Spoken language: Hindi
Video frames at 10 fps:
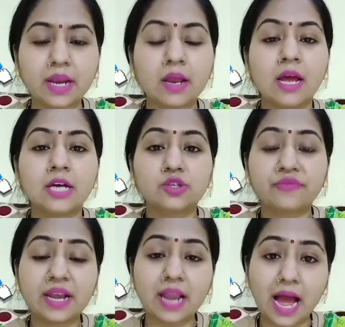पर
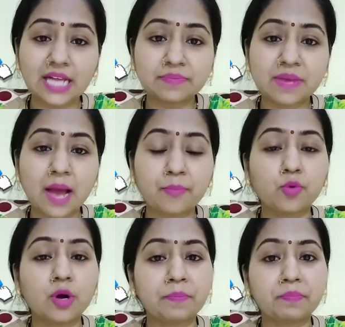सो फ्रेंड आज मैं
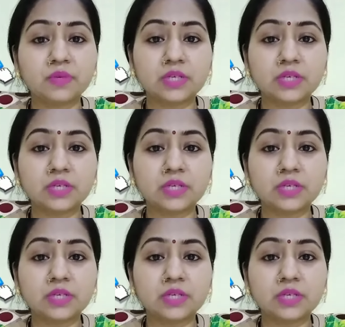आपको